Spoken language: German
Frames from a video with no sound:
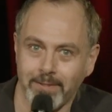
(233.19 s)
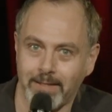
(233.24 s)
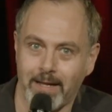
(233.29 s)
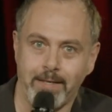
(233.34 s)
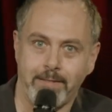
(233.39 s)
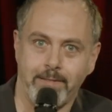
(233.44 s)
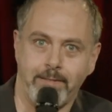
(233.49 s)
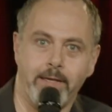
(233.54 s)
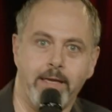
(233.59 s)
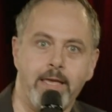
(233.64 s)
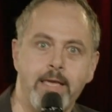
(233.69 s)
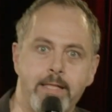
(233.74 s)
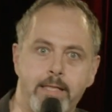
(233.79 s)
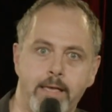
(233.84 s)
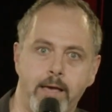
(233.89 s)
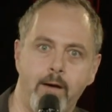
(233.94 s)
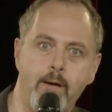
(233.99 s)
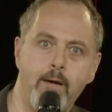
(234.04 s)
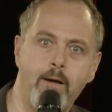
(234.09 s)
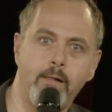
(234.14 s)
Nein, ist
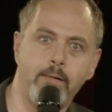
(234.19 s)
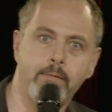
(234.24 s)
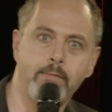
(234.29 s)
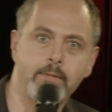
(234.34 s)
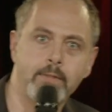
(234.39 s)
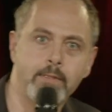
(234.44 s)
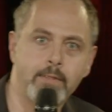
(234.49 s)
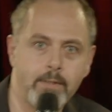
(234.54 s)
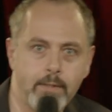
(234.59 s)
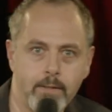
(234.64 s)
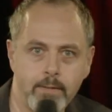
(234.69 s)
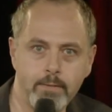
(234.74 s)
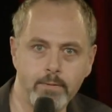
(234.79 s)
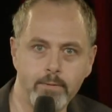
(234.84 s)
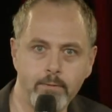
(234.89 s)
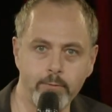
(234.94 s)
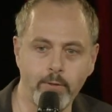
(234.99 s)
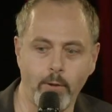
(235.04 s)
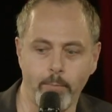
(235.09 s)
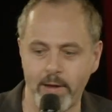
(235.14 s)
ideal.
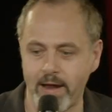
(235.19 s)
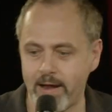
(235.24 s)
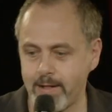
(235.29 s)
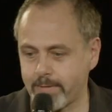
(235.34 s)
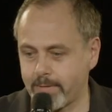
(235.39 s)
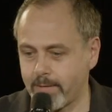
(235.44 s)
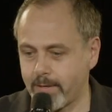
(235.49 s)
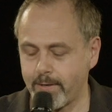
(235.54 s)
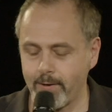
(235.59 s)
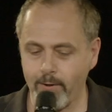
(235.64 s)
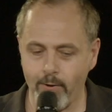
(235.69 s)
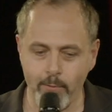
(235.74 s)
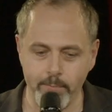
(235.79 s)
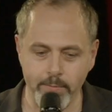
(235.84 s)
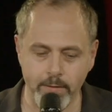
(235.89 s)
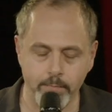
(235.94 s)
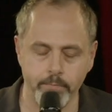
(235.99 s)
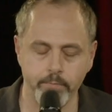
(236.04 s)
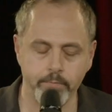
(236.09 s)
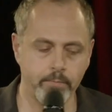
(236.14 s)
Und am Elternabend.